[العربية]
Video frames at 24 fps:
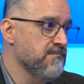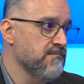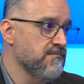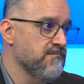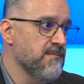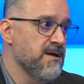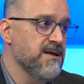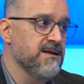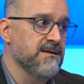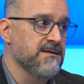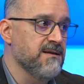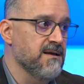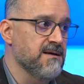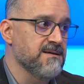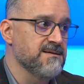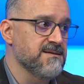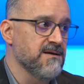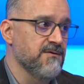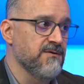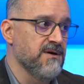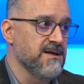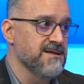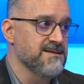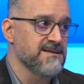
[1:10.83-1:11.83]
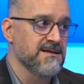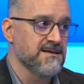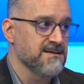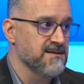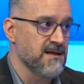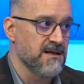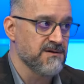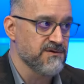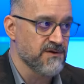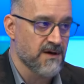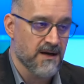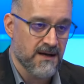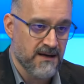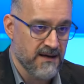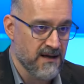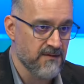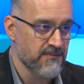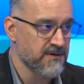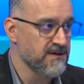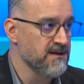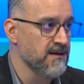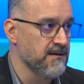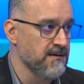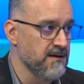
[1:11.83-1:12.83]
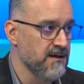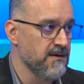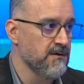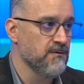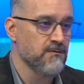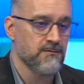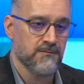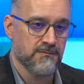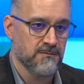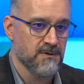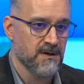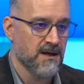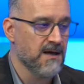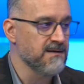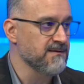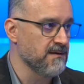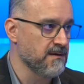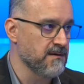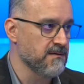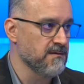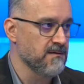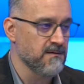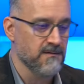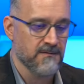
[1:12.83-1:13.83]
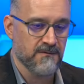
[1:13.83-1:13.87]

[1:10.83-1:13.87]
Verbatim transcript: لنا ما نقدر نسوي له استئصال جراحي ابدا لانه خطر